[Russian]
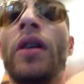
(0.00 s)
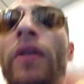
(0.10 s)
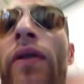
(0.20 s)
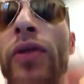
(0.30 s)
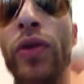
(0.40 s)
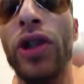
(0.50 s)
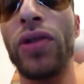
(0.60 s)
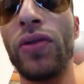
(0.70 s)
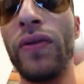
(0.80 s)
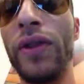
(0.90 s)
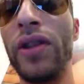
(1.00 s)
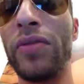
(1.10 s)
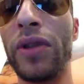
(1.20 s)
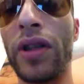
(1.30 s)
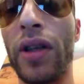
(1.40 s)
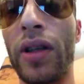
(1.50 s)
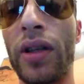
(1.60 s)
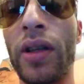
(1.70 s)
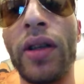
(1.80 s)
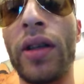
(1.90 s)
вы сможете увидеть меня
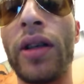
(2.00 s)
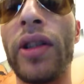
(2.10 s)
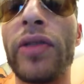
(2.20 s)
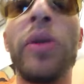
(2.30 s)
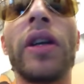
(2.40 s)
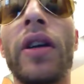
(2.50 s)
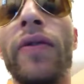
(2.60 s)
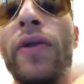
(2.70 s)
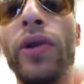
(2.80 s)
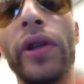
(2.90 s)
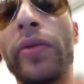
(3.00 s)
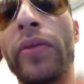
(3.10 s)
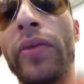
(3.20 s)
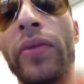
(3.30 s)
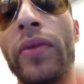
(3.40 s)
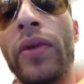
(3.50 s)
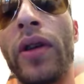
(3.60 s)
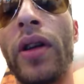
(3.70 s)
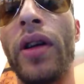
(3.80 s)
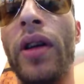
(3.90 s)
с микрофоном
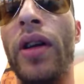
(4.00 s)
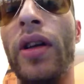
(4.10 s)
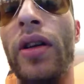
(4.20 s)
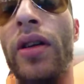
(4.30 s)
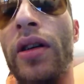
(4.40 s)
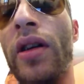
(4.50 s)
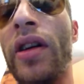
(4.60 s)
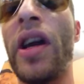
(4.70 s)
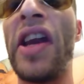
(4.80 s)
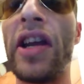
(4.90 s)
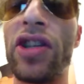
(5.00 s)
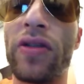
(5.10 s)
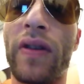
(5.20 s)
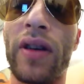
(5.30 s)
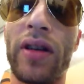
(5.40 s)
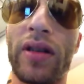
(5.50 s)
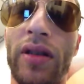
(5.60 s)
горячего